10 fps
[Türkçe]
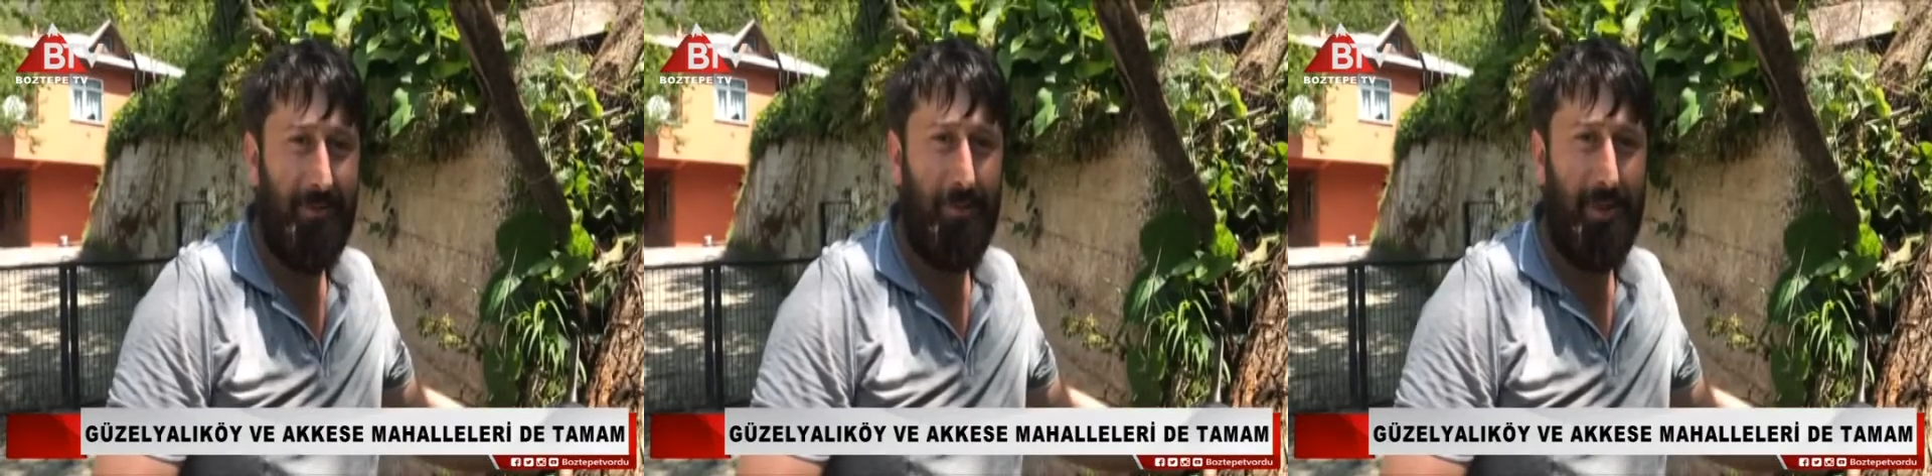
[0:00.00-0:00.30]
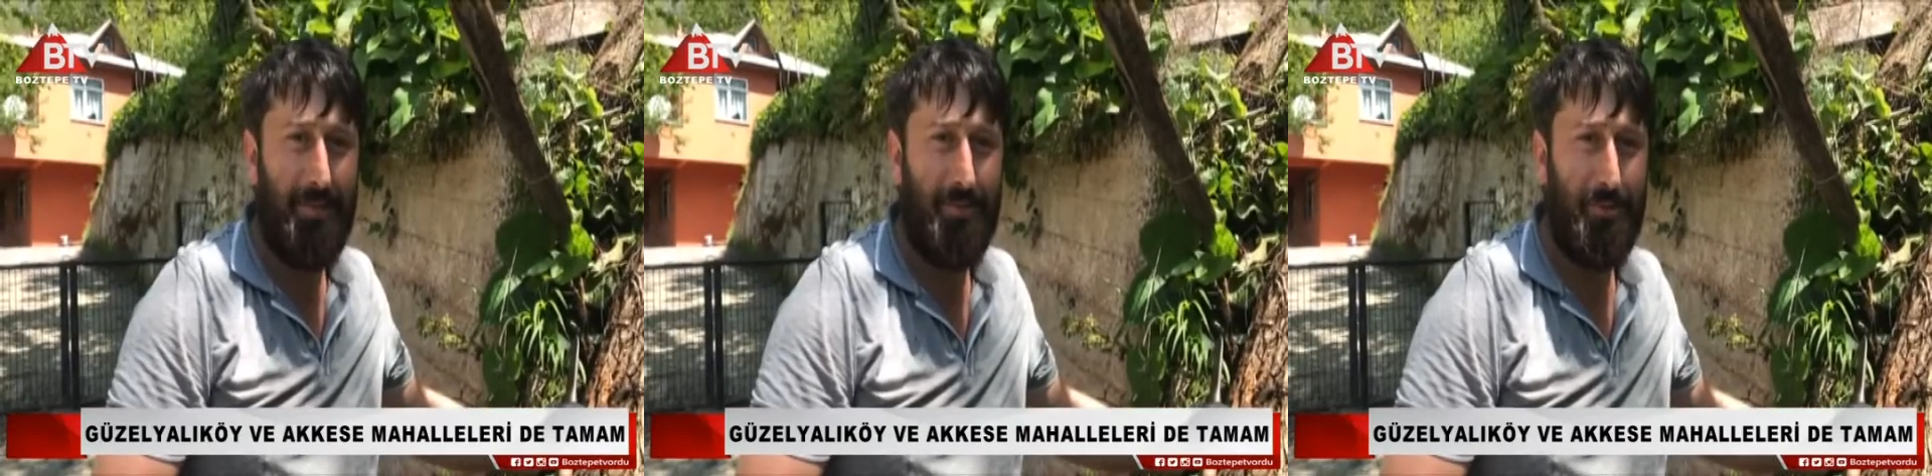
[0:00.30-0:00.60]

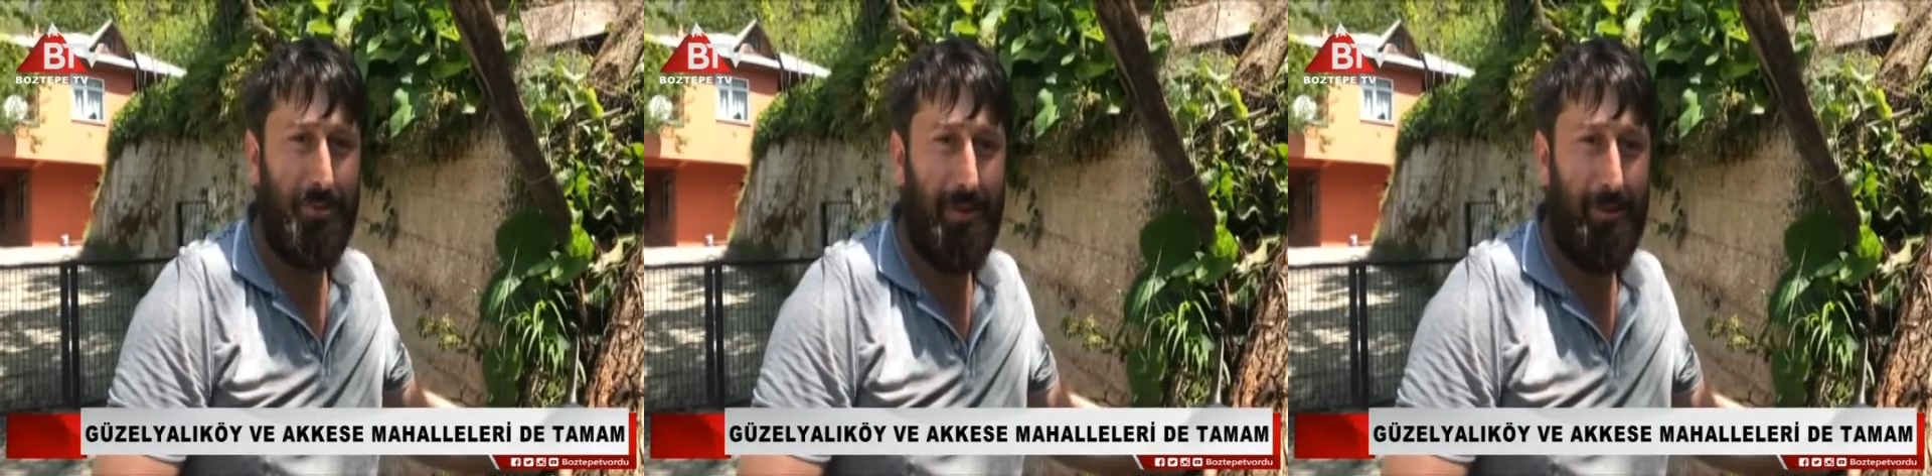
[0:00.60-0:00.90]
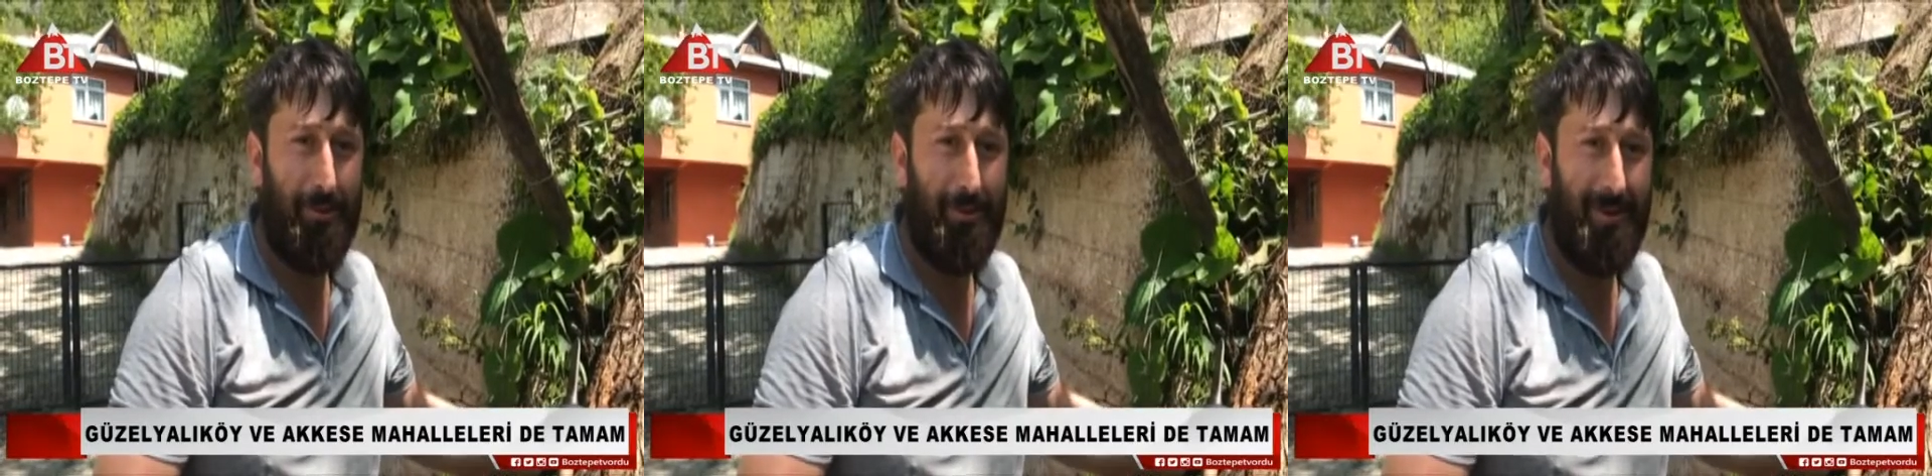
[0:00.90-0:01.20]
Yollarımız güzel
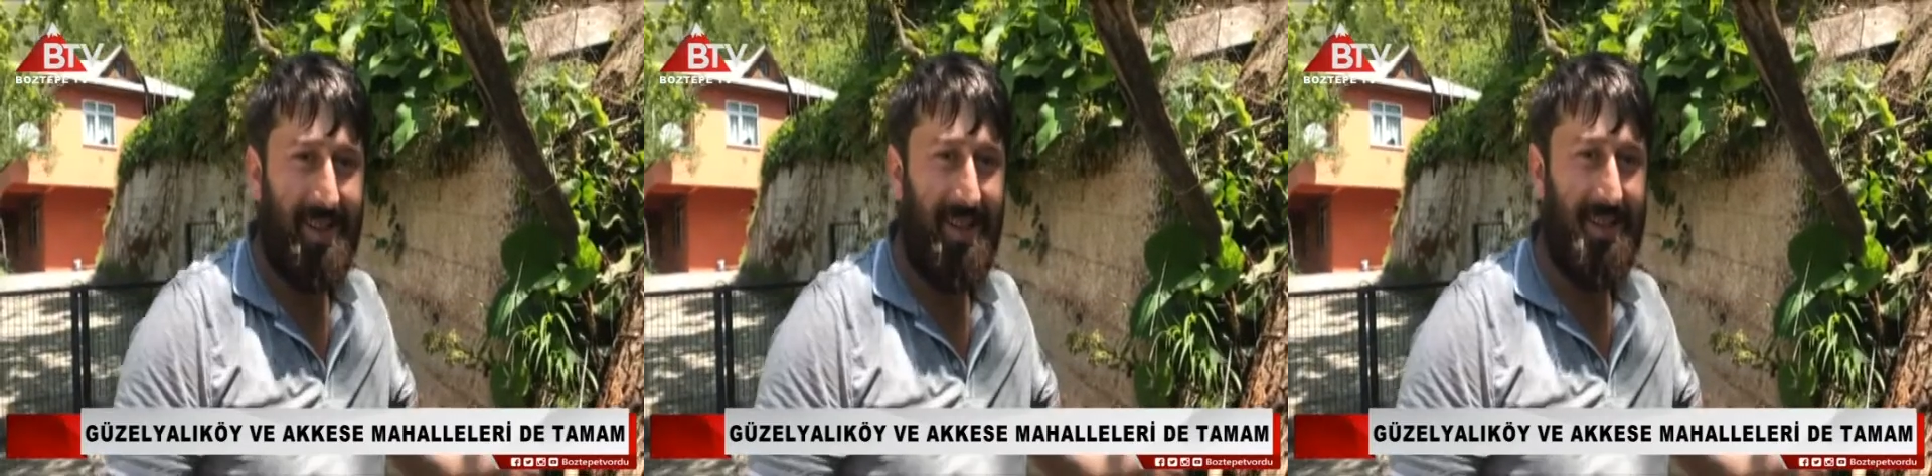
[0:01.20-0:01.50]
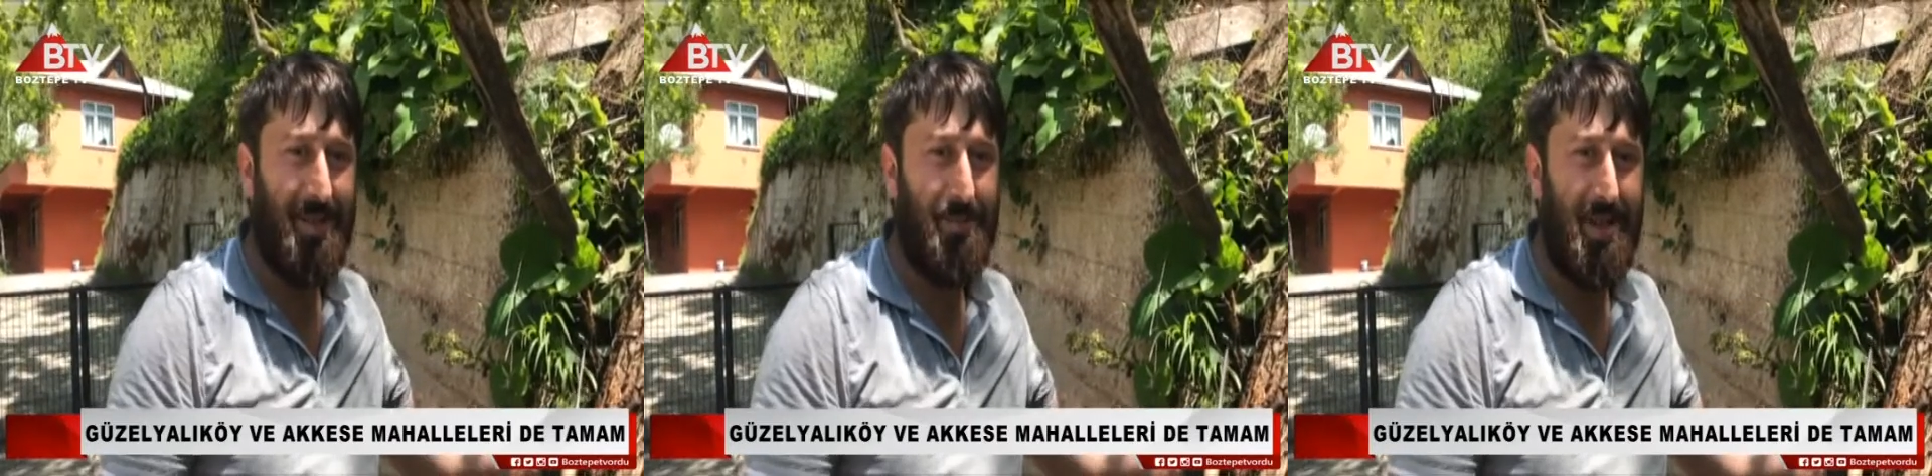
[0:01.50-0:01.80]
oldu.
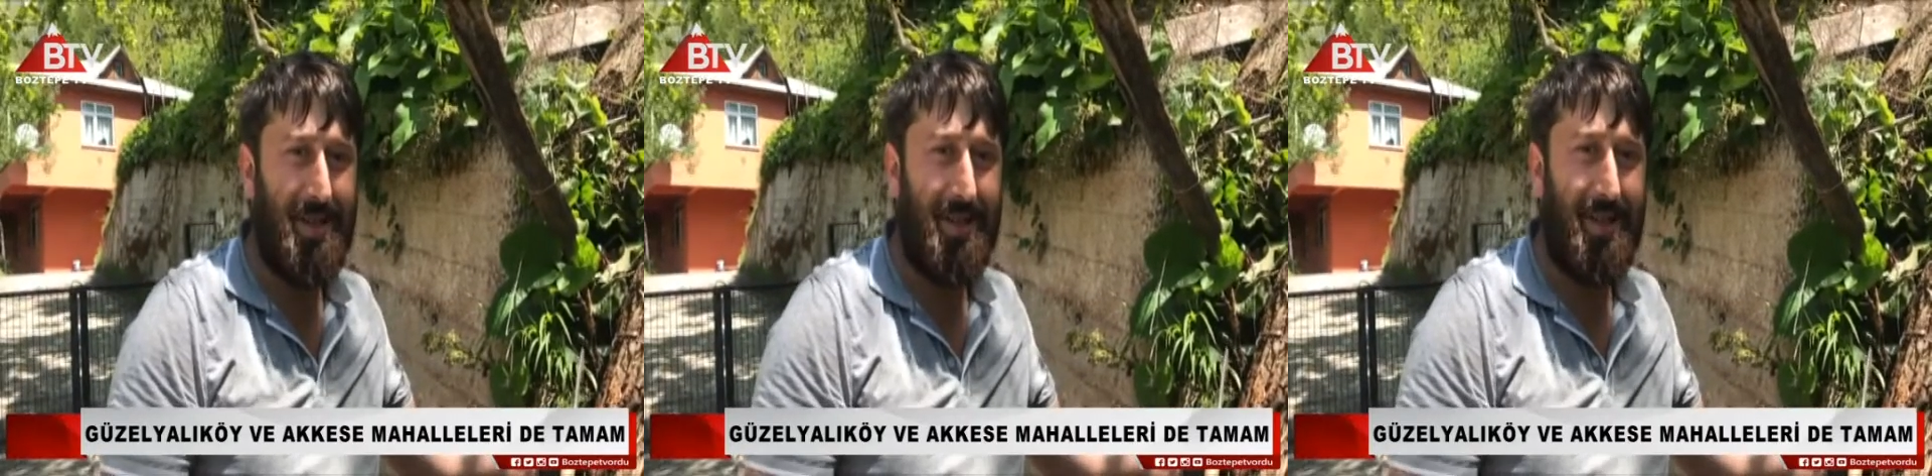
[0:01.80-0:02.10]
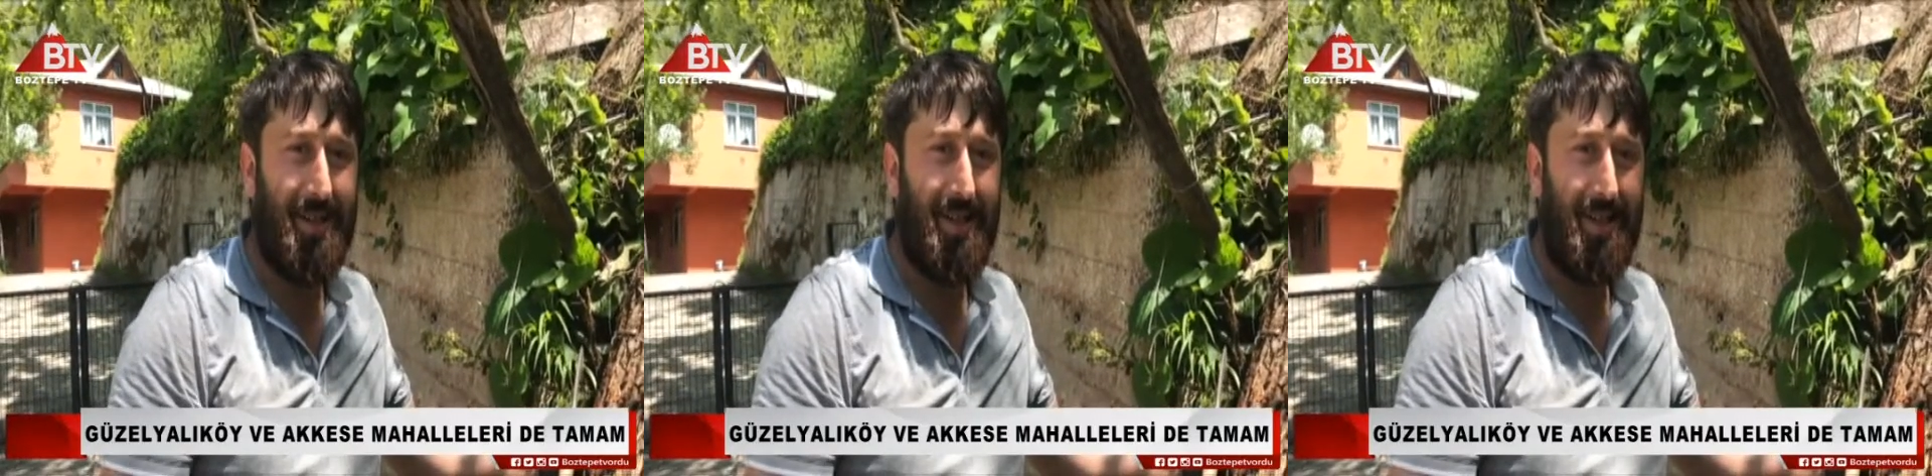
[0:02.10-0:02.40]
Aşkın
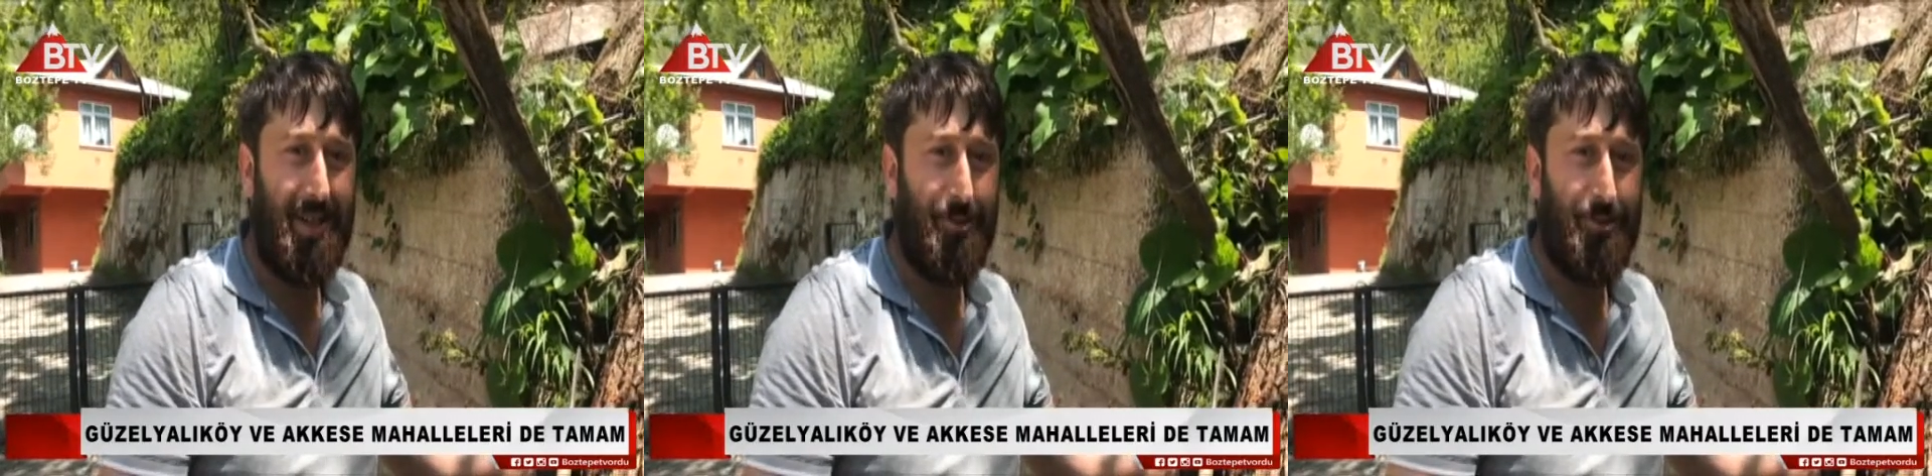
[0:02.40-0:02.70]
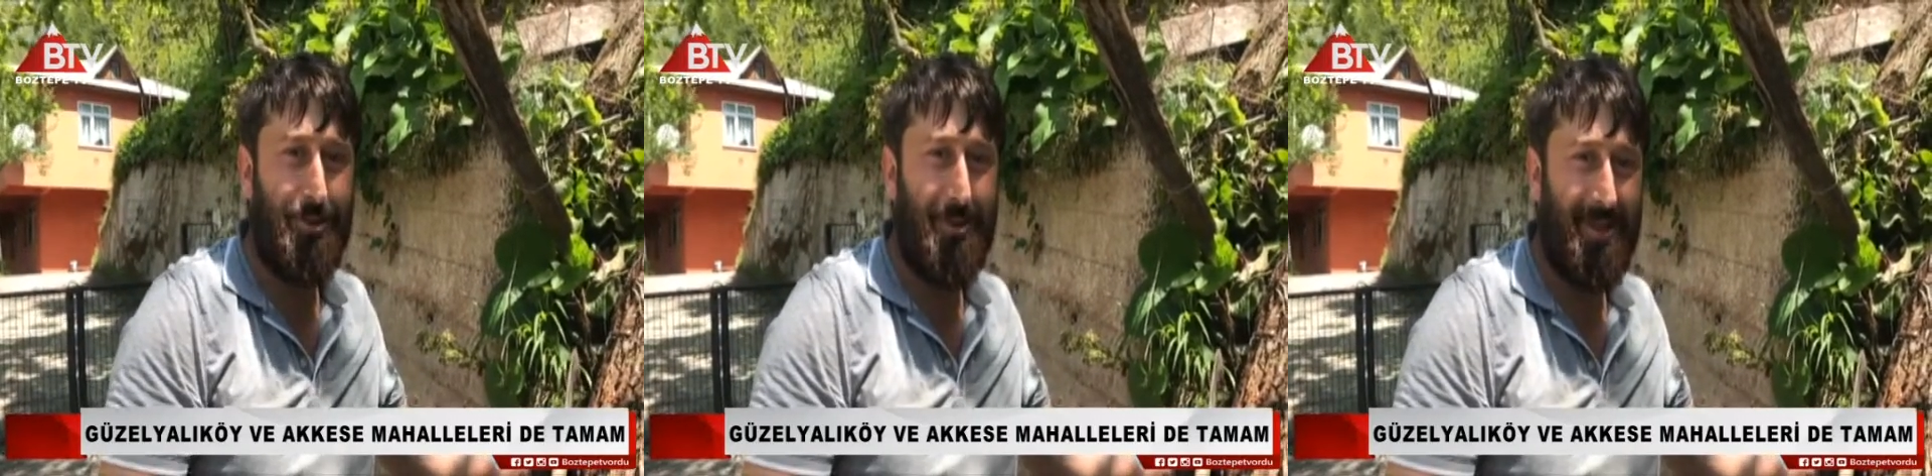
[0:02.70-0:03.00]
başkana Allah razı
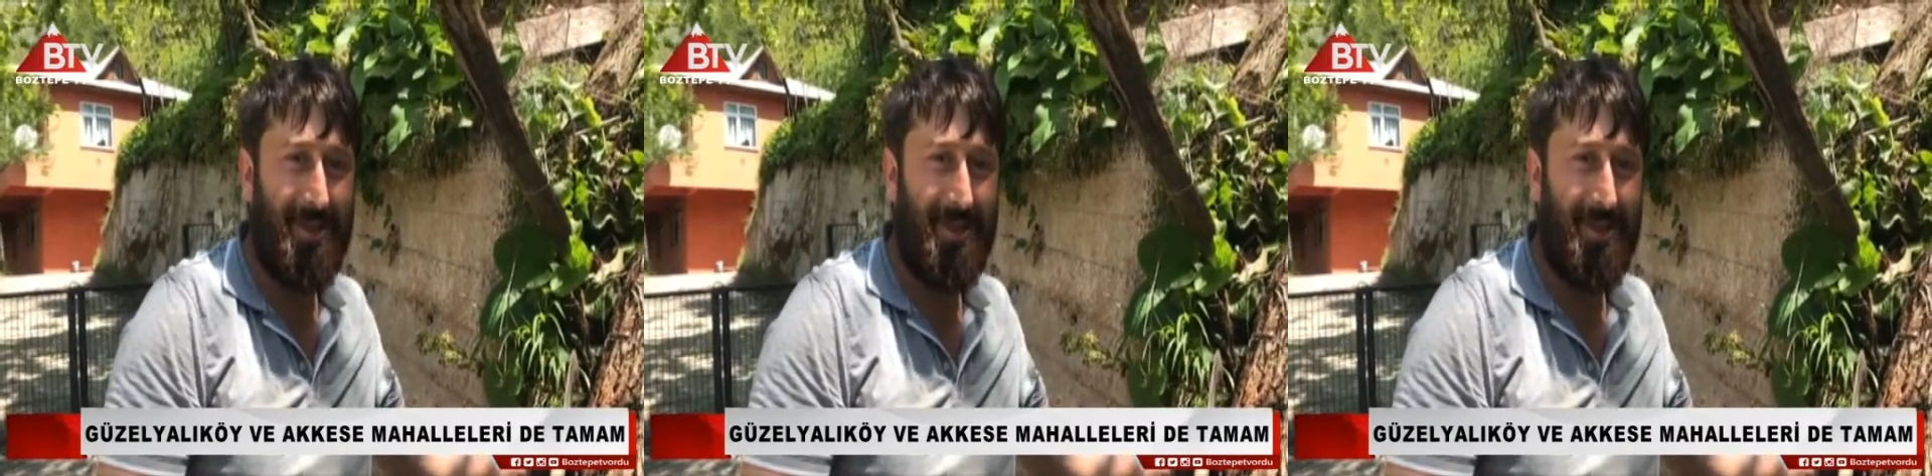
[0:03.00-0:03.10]
olsun.